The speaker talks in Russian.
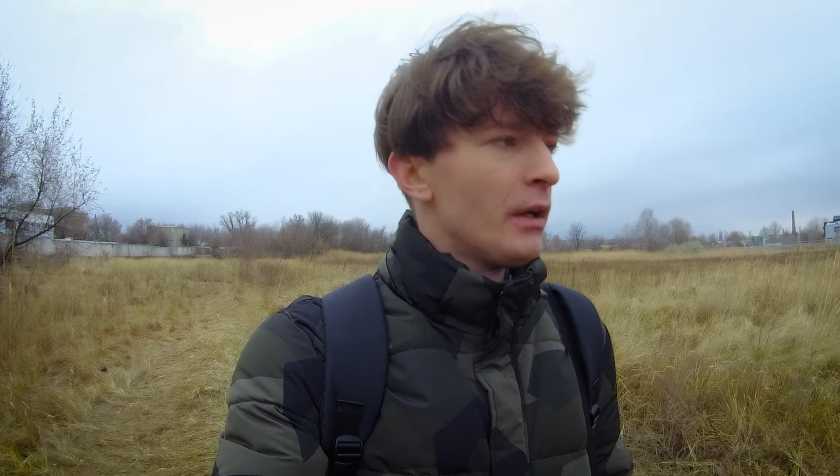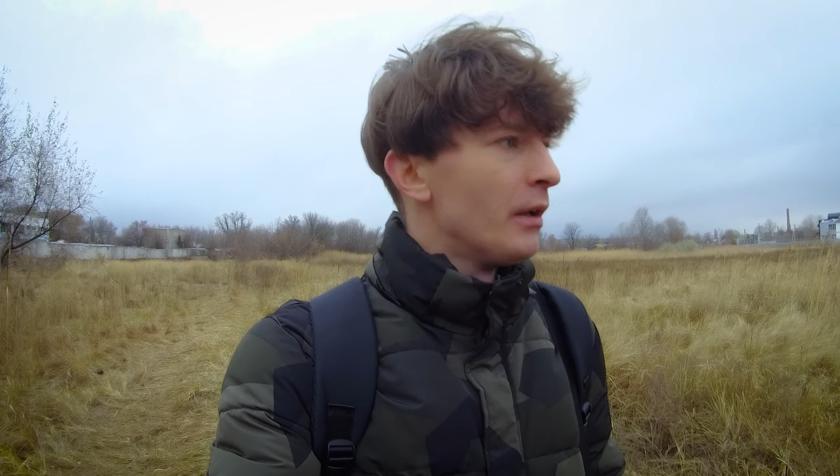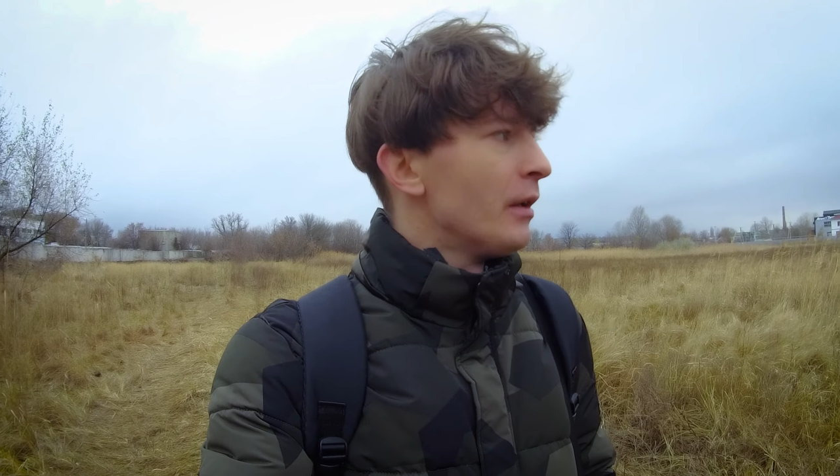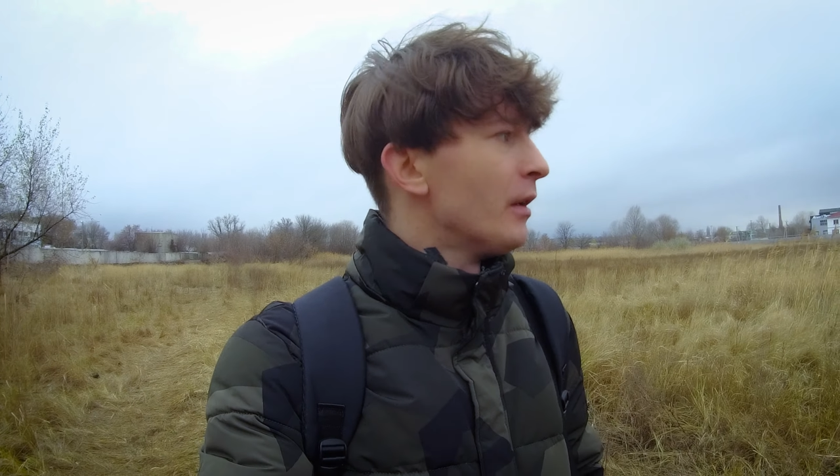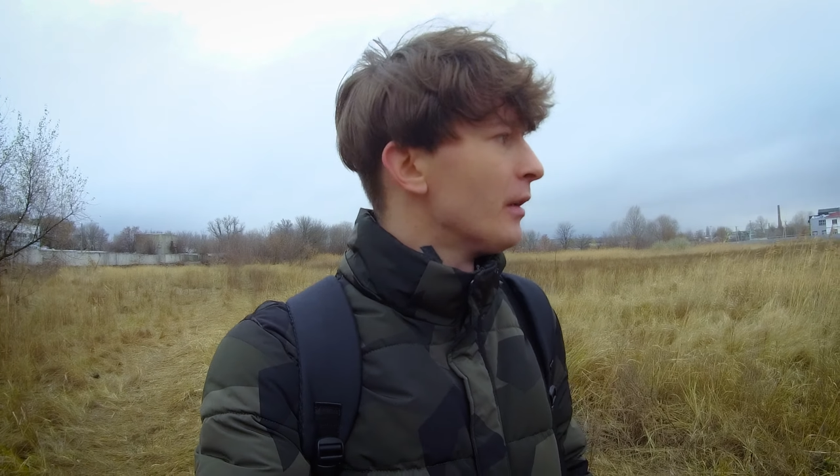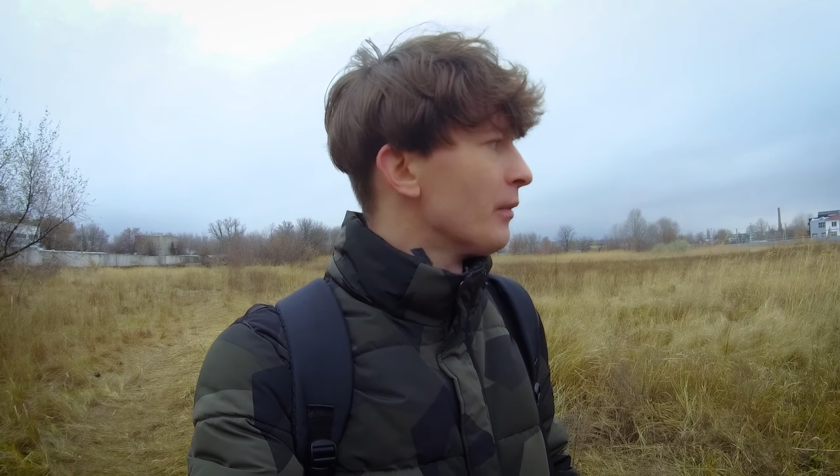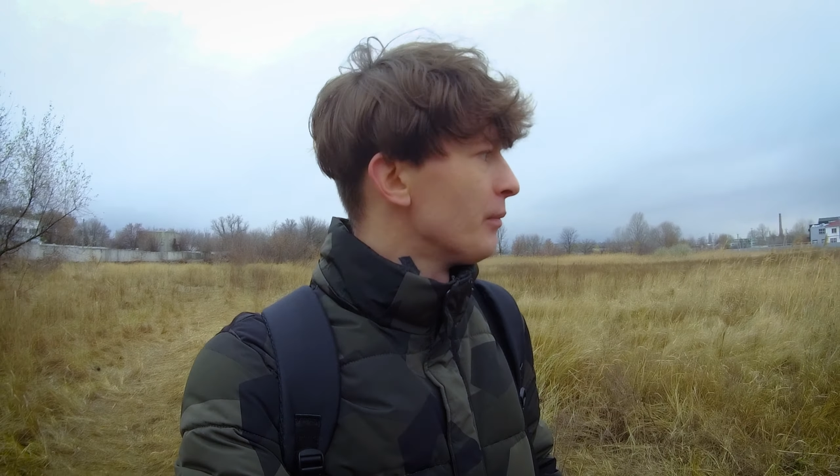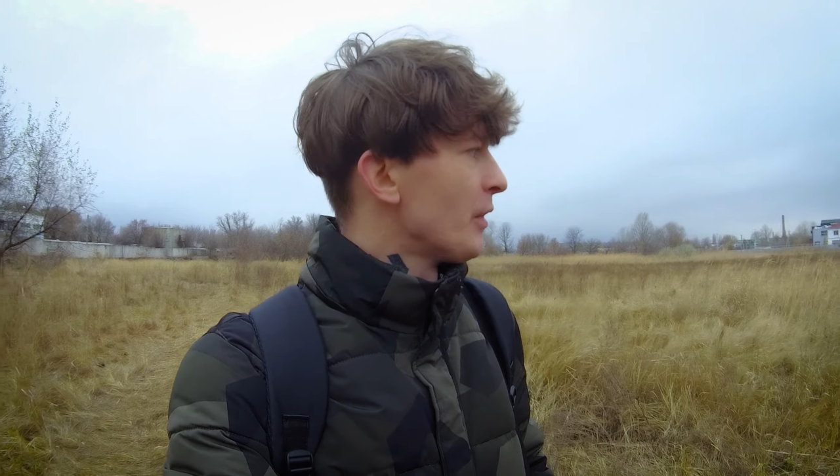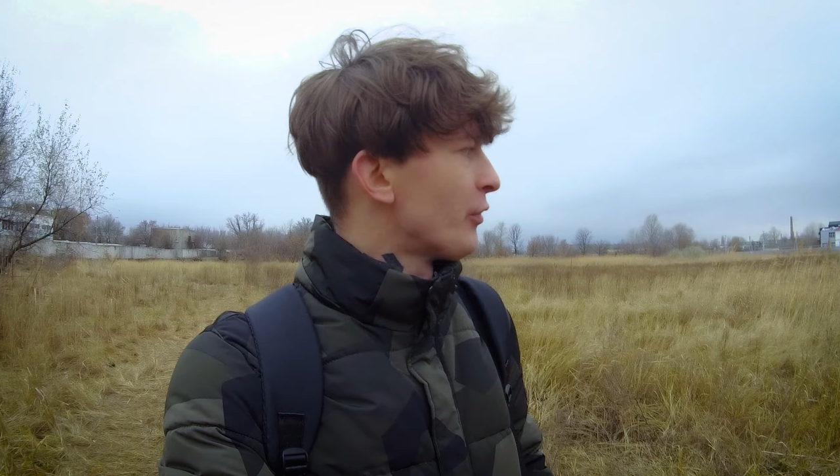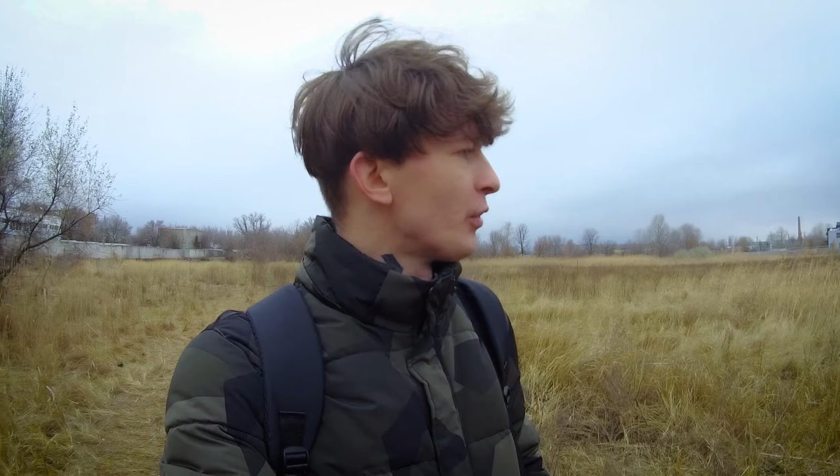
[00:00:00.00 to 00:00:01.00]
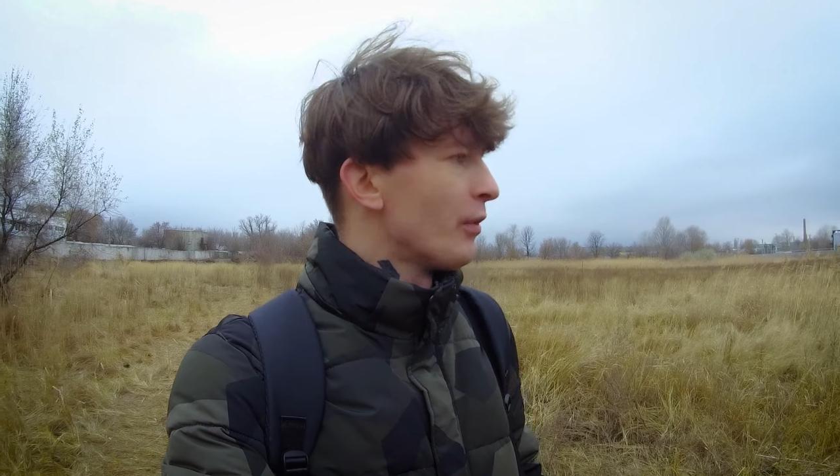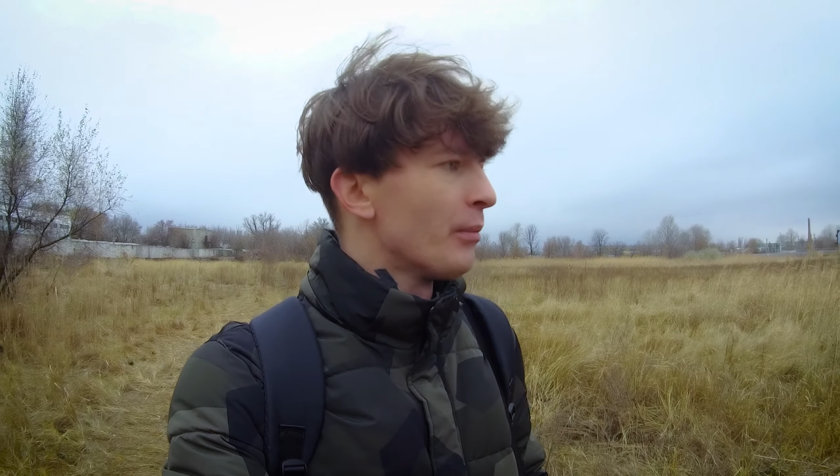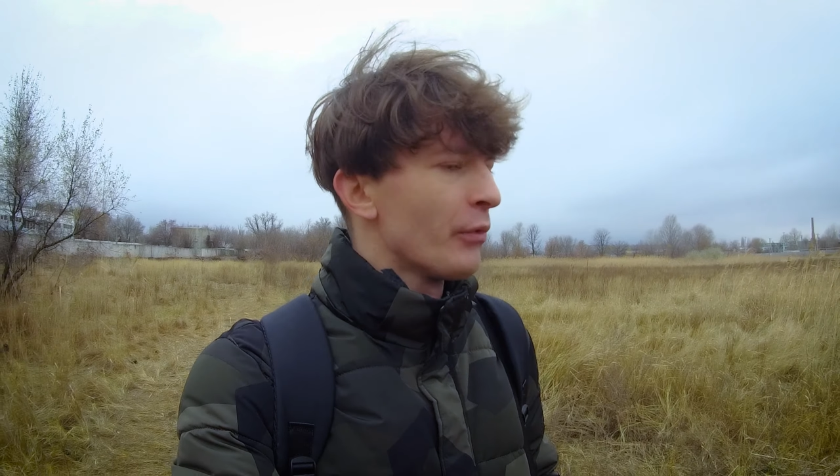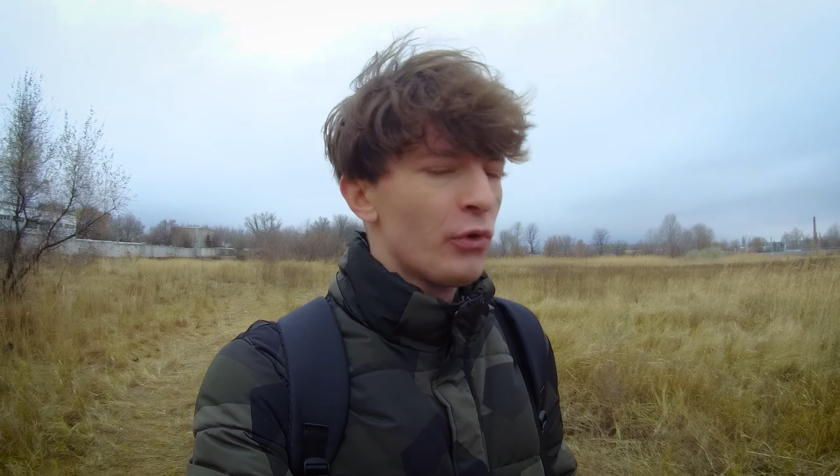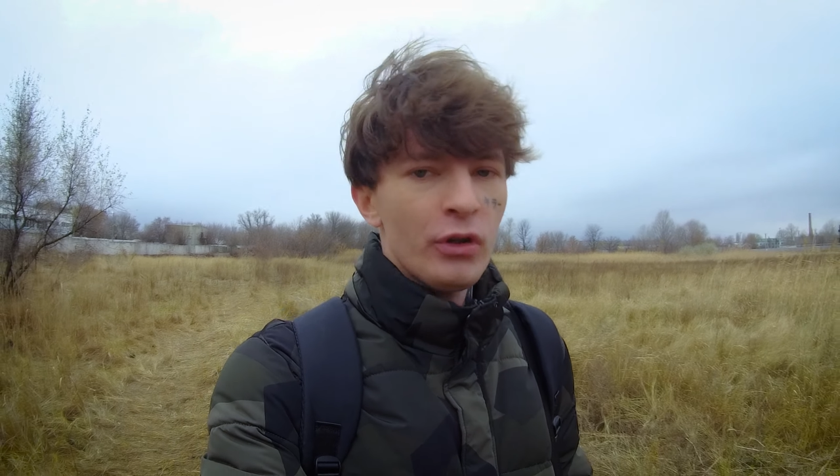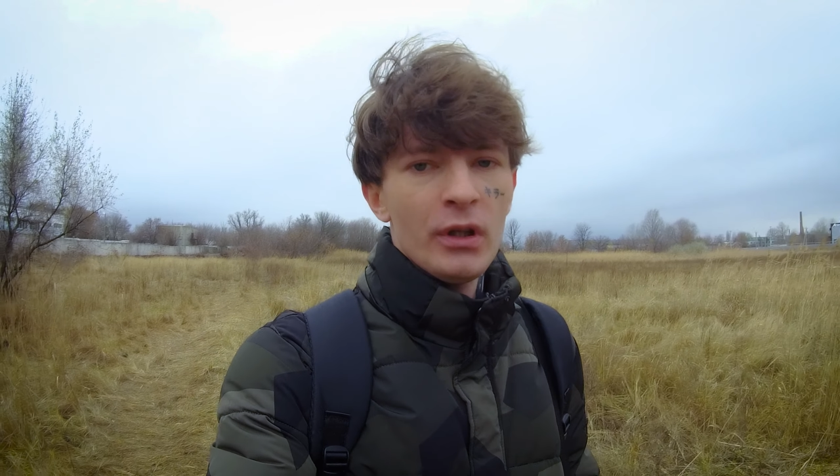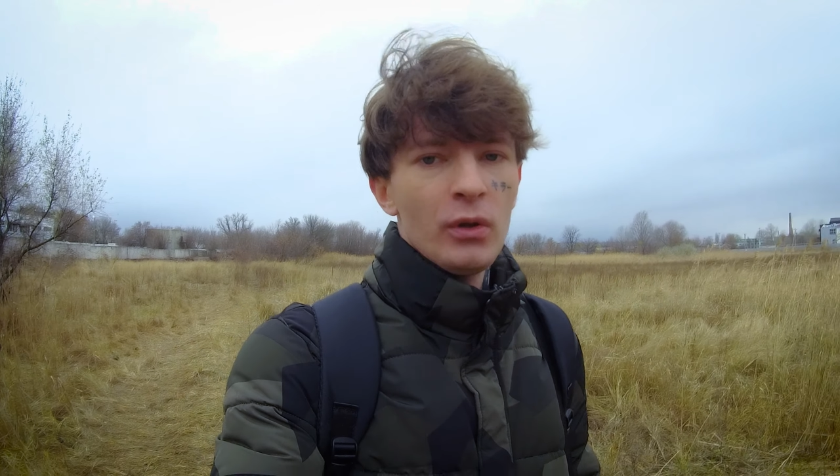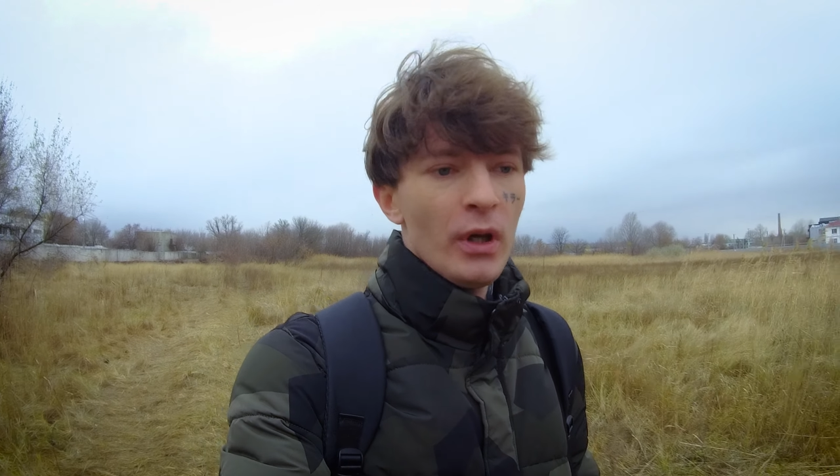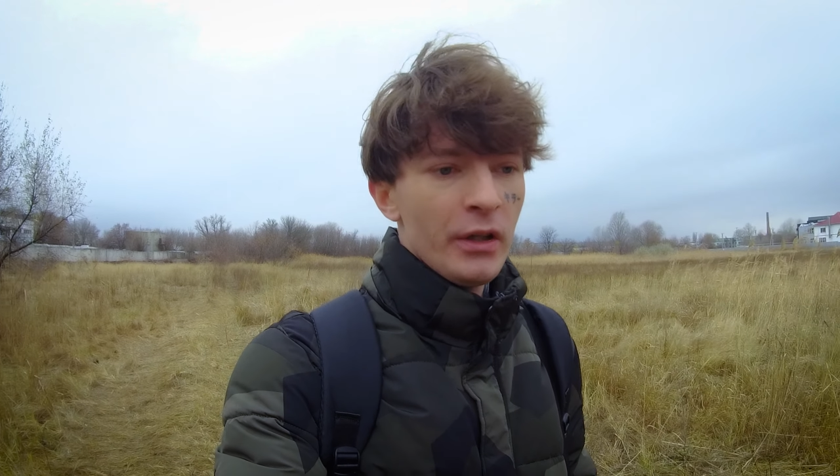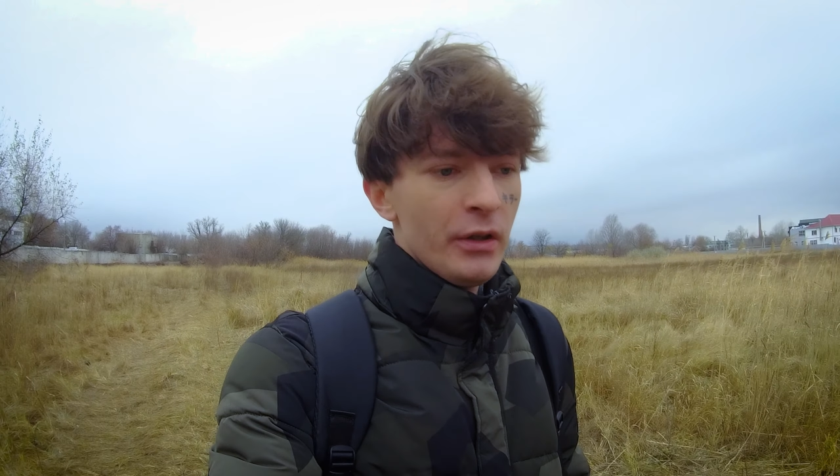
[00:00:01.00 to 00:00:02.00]
Э, я все время все
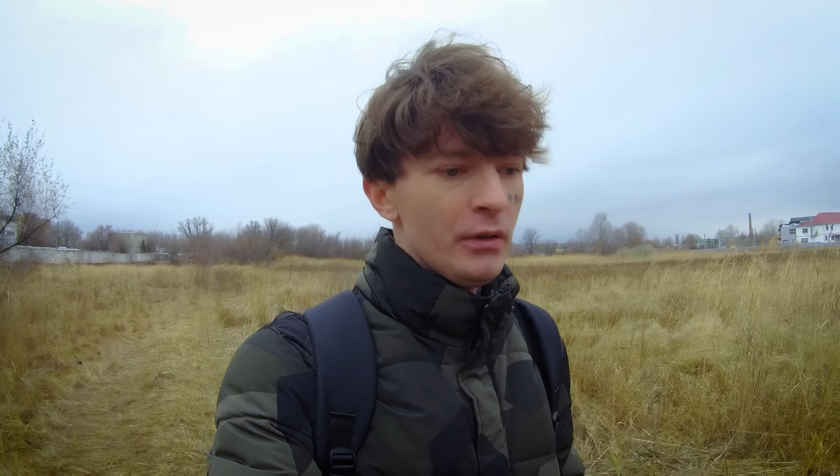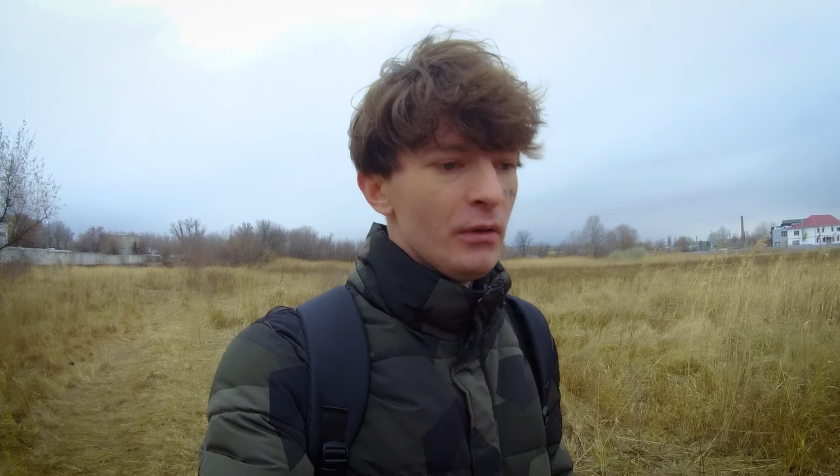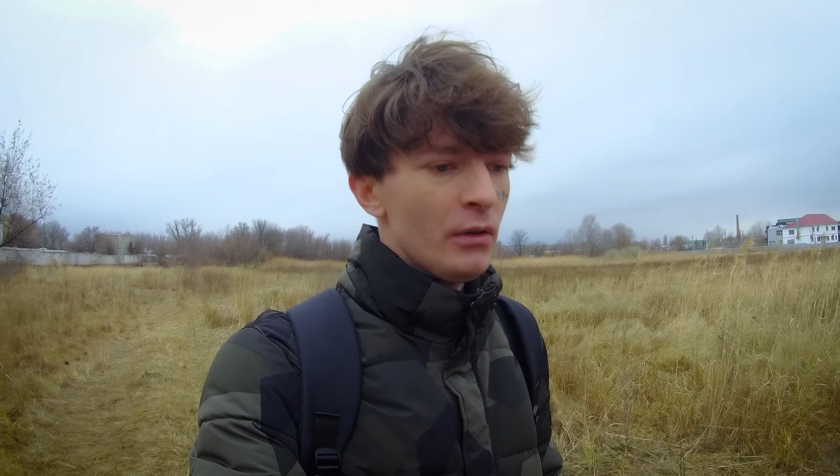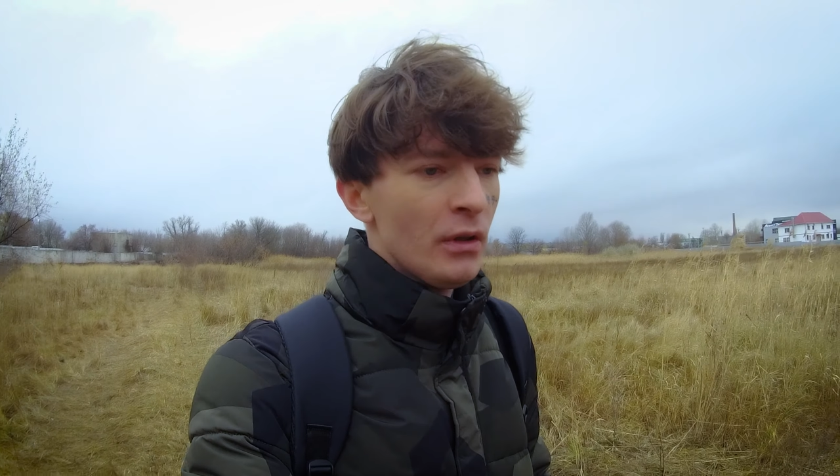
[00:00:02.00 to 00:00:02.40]
делаю один.